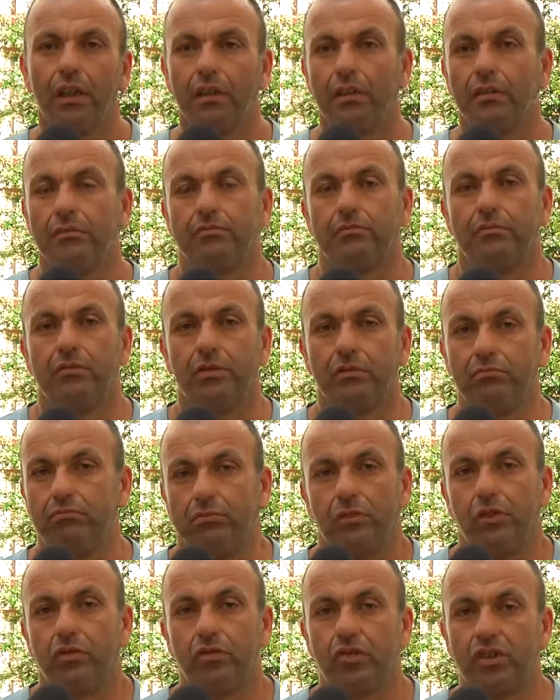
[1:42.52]
eh,
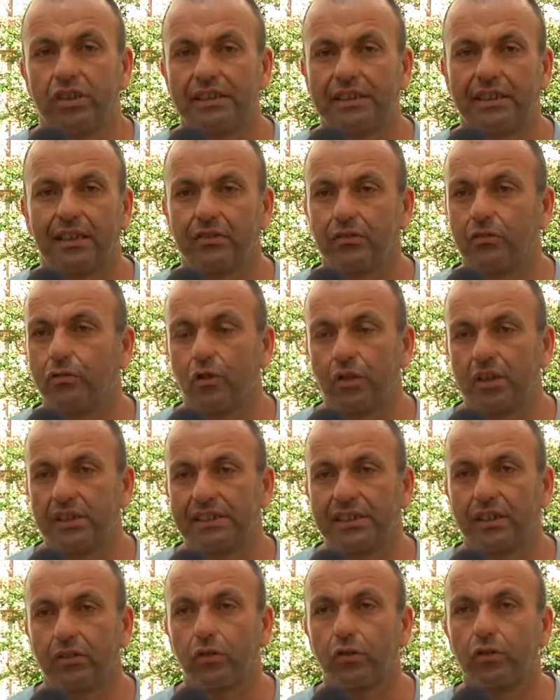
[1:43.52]
non, è stato, non è
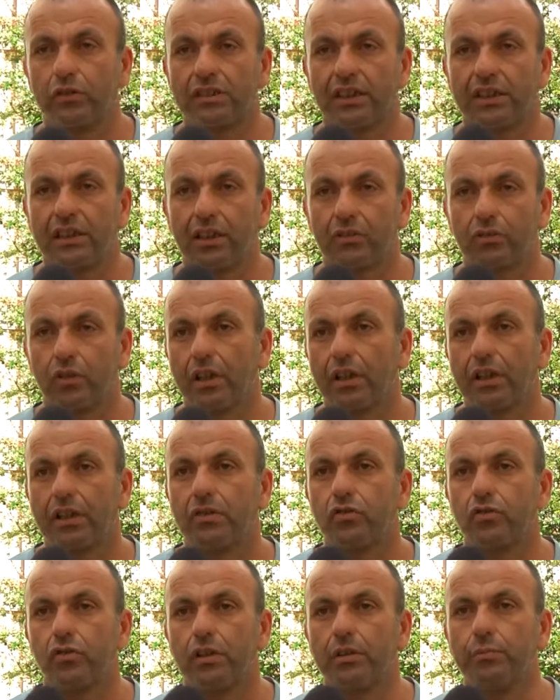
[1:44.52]
stato consegnato alla
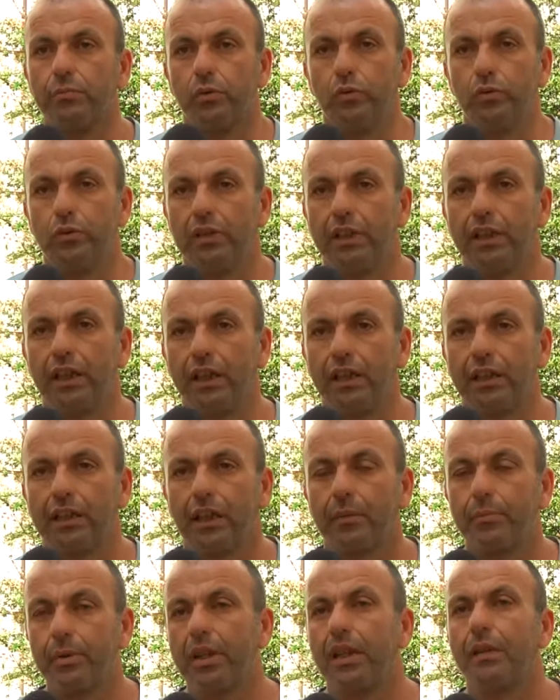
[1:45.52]
Regione Puglia,
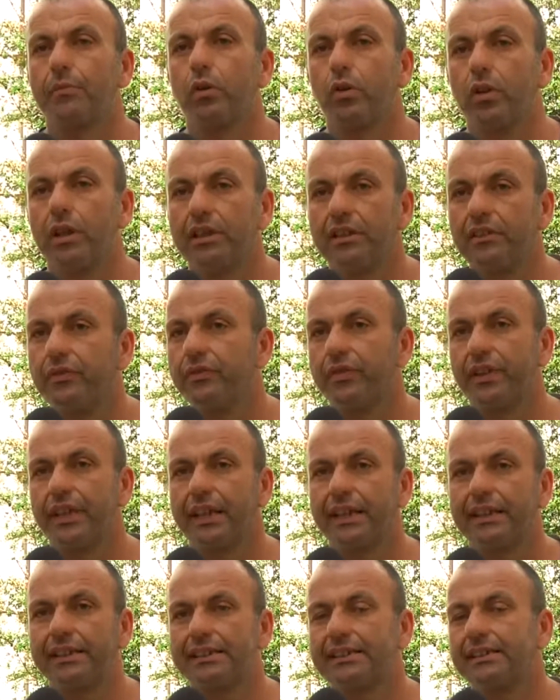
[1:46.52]
capiremo le
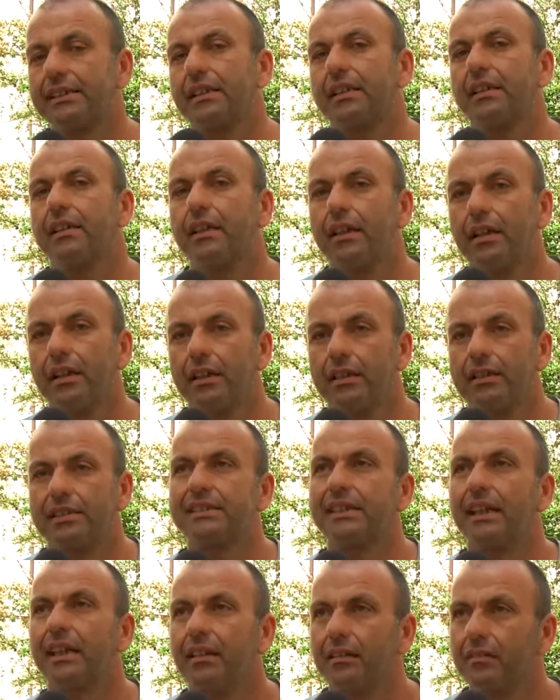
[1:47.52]
differenze
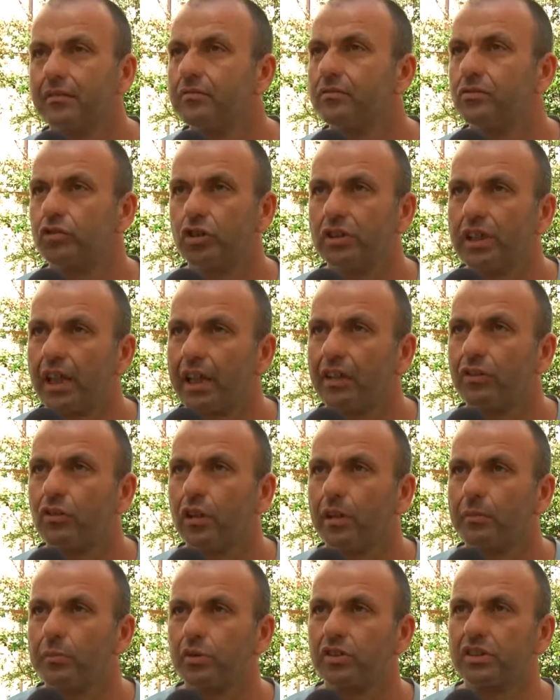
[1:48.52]
se ci daranno
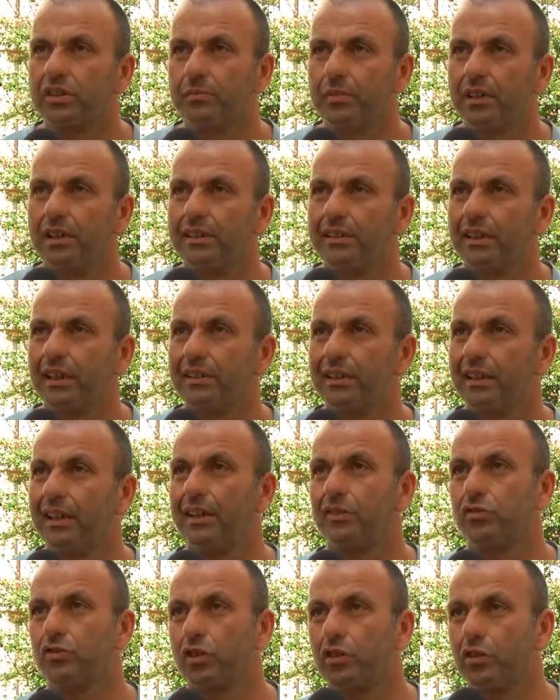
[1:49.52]
la possibilità di
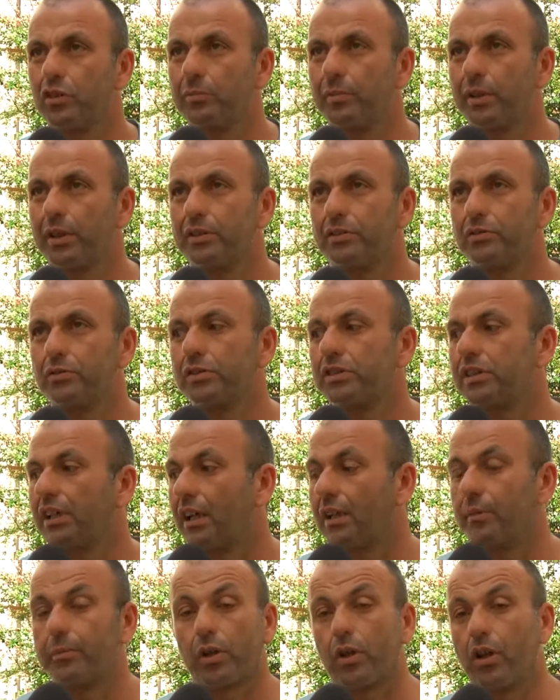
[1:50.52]
leggerlo il piano
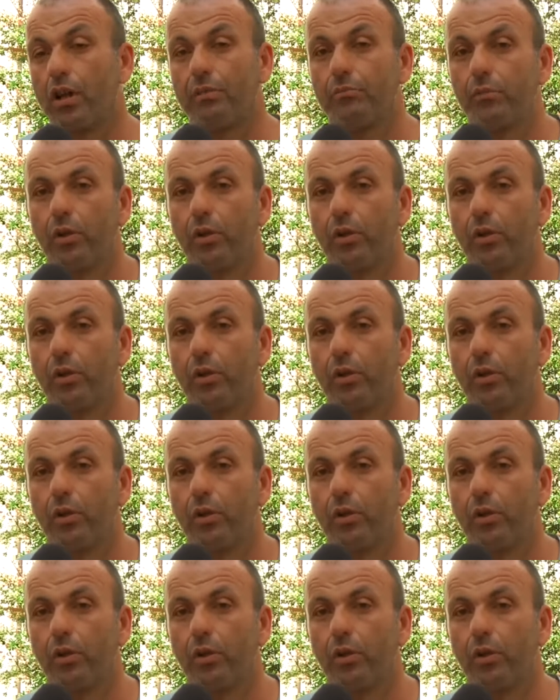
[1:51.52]
industriale, però al